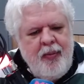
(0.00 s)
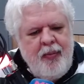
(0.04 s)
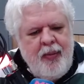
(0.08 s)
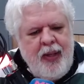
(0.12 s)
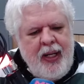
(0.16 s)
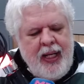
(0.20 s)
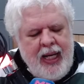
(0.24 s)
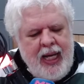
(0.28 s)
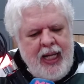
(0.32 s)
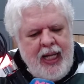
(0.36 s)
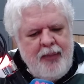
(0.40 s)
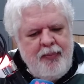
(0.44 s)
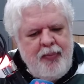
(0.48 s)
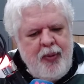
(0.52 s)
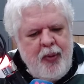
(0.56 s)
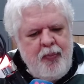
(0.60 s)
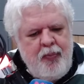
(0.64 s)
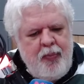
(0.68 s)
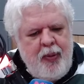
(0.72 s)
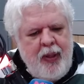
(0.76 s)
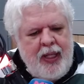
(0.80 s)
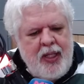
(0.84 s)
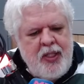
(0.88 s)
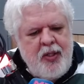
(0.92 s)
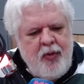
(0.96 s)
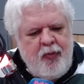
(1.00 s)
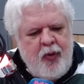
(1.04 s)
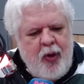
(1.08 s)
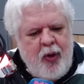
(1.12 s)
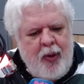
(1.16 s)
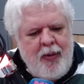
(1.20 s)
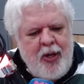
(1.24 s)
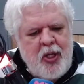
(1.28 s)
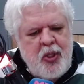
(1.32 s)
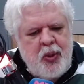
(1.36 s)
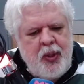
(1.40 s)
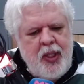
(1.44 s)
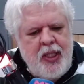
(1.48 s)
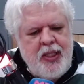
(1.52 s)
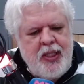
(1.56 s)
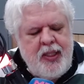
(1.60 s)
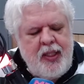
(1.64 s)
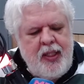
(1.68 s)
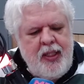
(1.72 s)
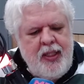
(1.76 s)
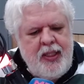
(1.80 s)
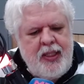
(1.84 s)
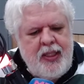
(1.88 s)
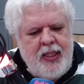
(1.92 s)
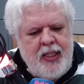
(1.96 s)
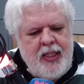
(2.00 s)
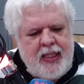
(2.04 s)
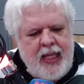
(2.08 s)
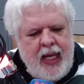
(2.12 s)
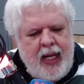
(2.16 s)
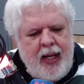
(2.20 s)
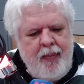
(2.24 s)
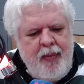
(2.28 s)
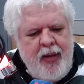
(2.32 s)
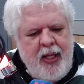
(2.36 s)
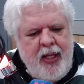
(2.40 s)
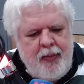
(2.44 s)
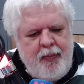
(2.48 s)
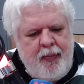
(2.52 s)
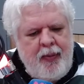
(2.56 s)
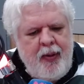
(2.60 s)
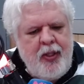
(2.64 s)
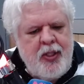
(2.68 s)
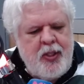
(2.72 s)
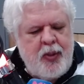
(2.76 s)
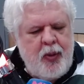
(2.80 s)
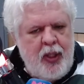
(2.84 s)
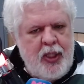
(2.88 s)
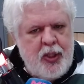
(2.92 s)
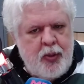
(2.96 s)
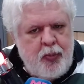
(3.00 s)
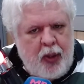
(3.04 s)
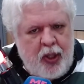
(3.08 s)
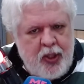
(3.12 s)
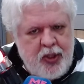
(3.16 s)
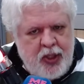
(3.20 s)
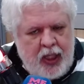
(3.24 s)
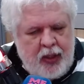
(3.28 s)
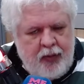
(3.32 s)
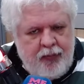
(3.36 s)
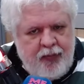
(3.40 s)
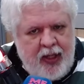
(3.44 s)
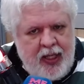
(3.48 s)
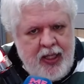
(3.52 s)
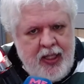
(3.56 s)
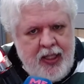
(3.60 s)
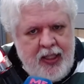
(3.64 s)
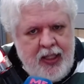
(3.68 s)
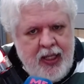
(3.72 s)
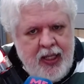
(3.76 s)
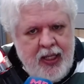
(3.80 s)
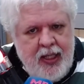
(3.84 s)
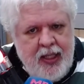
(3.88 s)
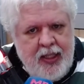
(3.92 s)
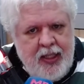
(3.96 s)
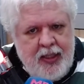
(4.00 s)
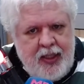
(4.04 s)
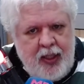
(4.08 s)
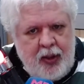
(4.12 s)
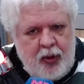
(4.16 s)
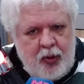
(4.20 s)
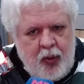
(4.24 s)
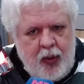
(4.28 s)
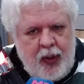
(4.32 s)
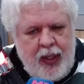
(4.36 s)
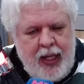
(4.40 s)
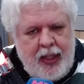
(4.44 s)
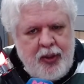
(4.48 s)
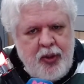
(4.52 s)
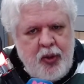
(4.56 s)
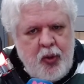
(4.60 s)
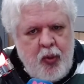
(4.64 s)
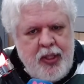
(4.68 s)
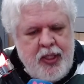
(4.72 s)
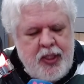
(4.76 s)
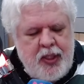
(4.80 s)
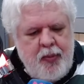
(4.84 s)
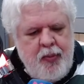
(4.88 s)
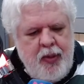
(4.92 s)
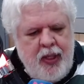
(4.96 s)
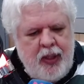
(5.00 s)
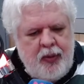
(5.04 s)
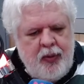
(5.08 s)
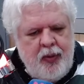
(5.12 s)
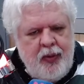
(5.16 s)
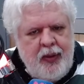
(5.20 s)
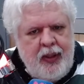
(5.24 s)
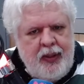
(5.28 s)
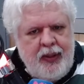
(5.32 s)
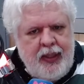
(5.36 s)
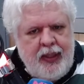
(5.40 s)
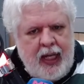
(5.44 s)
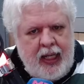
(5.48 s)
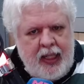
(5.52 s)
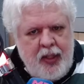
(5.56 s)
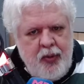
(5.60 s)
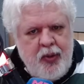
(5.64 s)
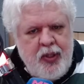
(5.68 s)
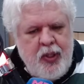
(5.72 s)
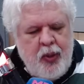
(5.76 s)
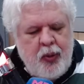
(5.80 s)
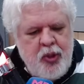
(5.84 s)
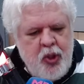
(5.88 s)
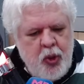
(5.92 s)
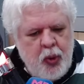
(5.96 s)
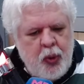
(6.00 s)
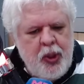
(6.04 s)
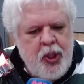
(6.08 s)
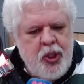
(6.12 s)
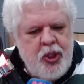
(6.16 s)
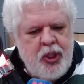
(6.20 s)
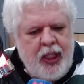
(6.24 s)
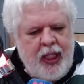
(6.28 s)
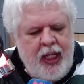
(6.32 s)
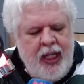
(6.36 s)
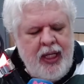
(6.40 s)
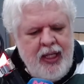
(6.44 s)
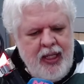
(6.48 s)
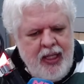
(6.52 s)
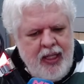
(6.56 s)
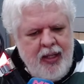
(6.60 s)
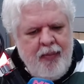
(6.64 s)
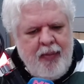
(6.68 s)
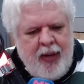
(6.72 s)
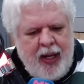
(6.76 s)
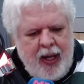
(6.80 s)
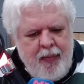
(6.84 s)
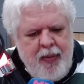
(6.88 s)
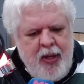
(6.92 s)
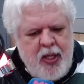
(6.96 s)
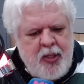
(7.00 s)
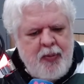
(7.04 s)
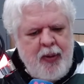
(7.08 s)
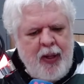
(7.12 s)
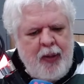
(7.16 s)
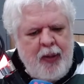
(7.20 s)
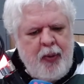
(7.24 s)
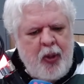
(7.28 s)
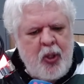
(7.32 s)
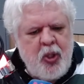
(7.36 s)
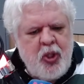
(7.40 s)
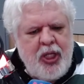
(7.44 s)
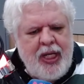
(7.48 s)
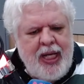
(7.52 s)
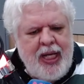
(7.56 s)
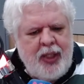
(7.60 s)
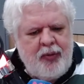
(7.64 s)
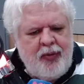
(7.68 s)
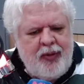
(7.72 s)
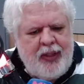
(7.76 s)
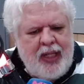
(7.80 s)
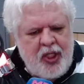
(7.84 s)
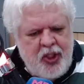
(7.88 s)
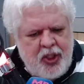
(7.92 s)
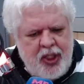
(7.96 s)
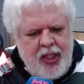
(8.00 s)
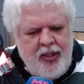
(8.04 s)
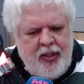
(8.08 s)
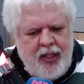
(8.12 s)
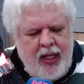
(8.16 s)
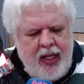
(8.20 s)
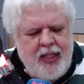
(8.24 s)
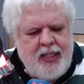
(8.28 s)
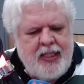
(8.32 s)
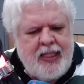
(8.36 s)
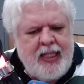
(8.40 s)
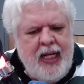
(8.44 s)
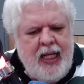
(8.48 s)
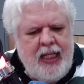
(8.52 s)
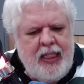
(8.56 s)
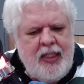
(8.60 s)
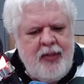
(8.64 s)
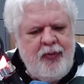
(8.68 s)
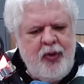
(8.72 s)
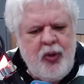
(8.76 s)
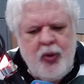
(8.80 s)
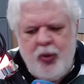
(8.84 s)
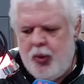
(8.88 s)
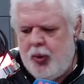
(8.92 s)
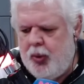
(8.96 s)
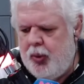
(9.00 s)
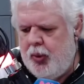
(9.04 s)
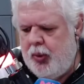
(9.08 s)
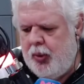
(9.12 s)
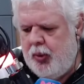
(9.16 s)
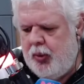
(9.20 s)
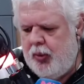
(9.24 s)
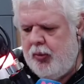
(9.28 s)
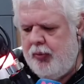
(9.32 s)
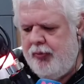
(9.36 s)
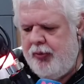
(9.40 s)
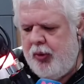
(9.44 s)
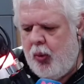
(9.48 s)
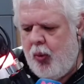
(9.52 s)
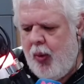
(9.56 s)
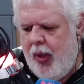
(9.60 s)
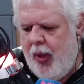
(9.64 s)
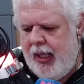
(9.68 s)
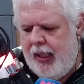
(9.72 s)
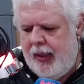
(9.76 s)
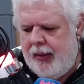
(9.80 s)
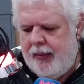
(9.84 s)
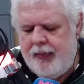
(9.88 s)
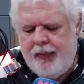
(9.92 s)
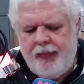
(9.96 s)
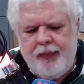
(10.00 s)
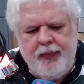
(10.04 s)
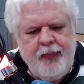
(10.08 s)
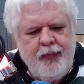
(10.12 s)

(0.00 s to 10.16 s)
Obrigado por, pelas informações e, sinceramente, esse, esse, projeto vai ser tornado de conhecimento na reunião de hoje, né? Parabéns pelo projeto, tá? Achei interessante, viu, viu Juan?